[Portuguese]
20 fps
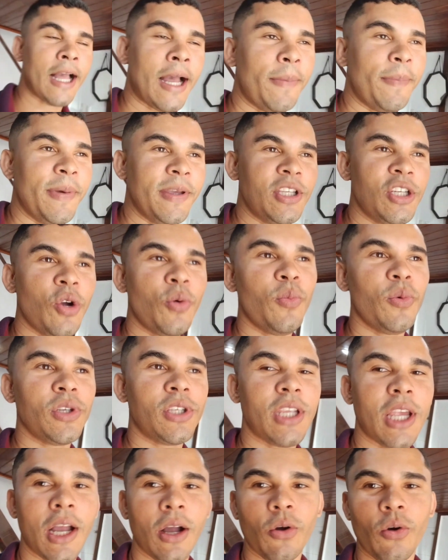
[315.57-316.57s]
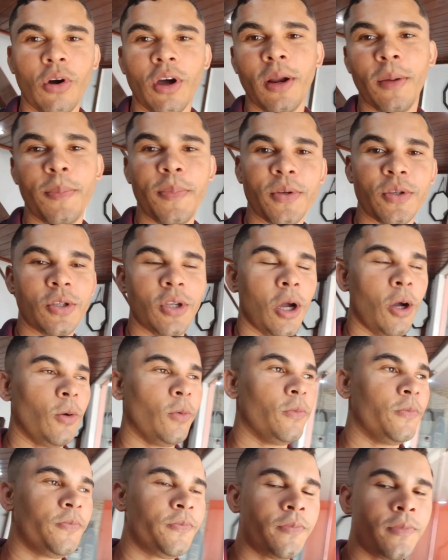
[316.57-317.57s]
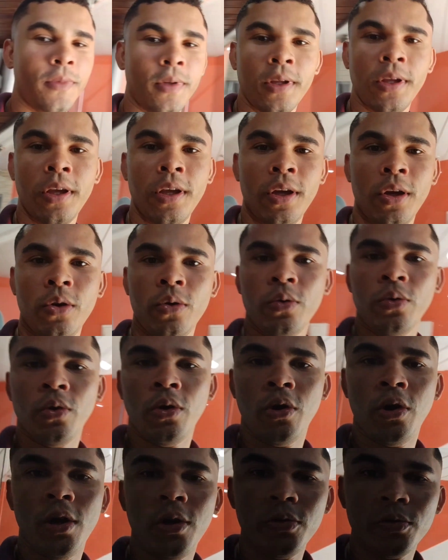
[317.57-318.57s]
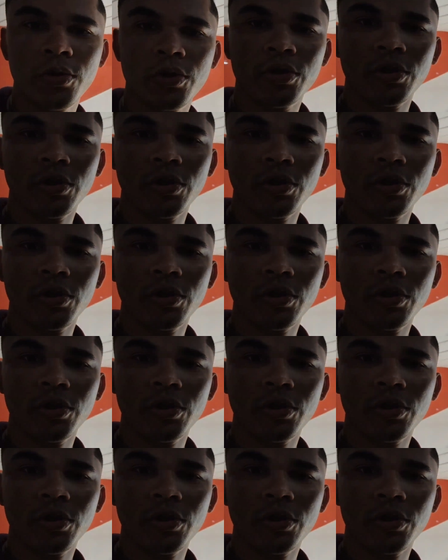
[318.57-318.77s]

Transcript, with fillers: Acabei de almoçar agora, pessoal. Olha o